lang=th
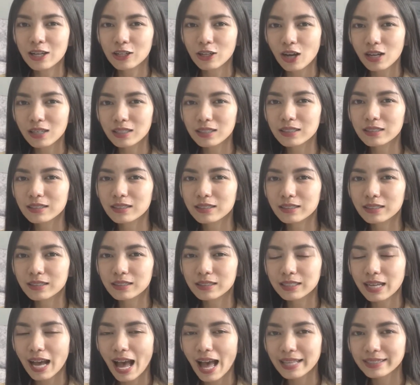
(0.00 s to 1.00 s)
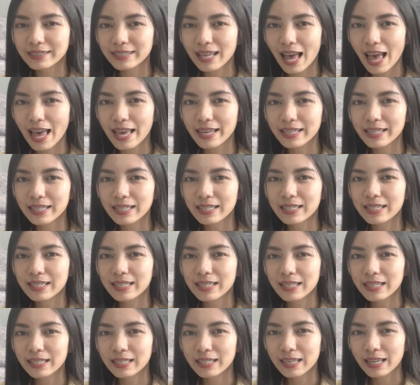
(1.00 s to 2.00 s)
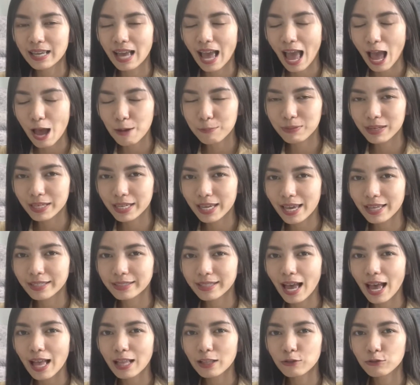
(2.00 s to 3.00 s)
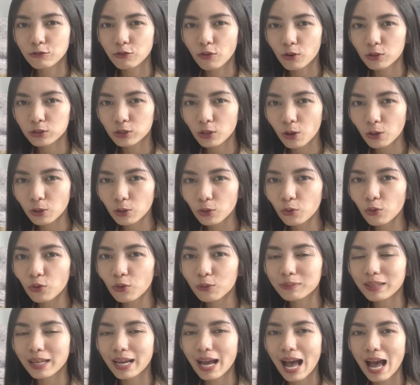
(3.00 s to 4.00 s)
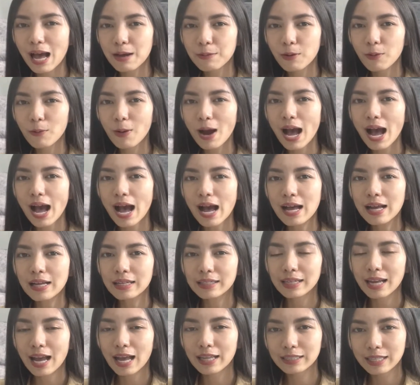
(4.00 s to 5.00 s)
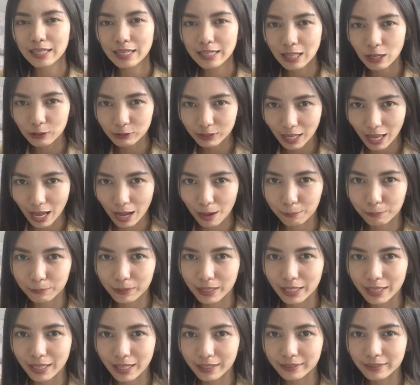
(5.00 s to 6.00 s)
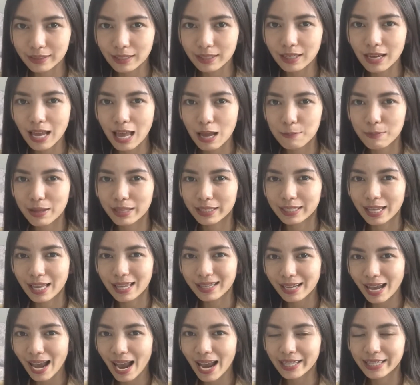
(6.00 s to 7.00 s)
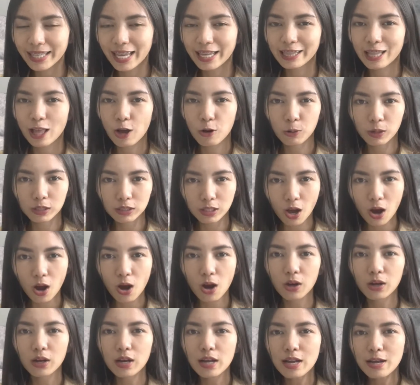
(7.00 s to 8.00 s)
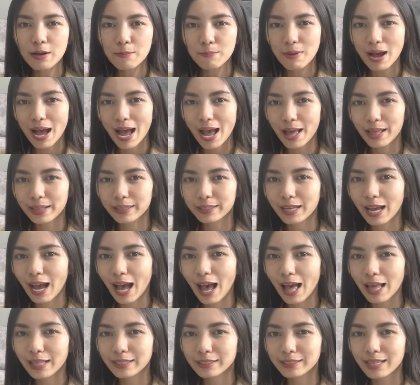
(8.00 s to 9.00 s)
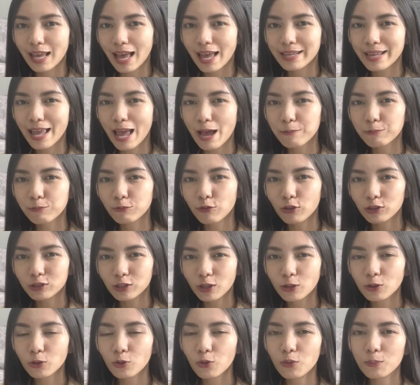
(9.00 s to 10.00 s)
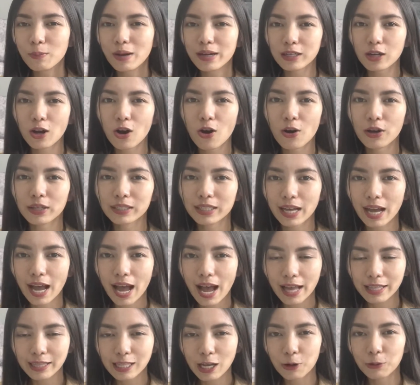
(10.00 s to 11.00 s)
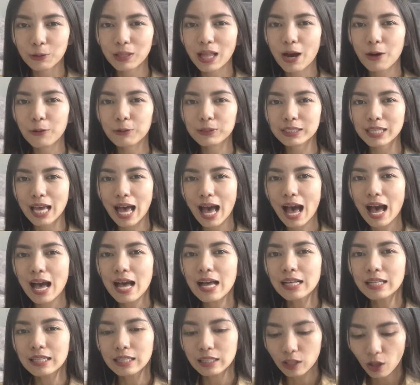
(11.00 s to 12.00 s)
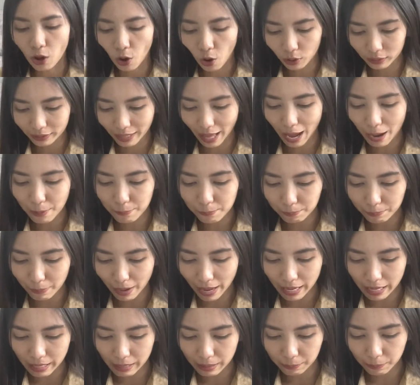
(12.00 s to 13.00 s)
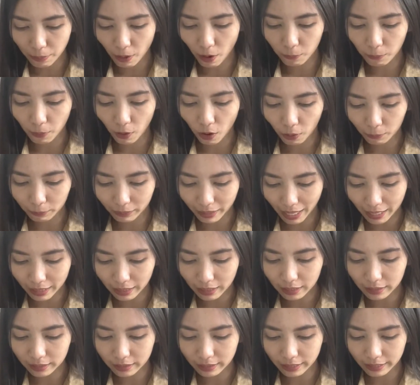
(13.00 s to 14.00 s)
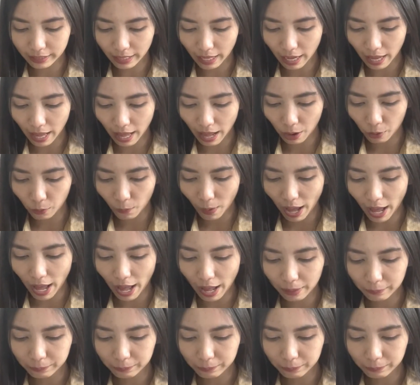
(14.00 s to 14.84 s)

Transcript: ก็คือการใช้แอปพลิเคชัน Photo Room นะคะ เพราะว่าการที่เราจะทำเลเซอร์ให้มันง่ายๆ เนี่ย เราก็ต้องผ่านการใช้แอป Photo Room มาก่อนนะคะ เดี๋ยวเราจะลองทำไปพร้อมๆกันเลยนะคะว่า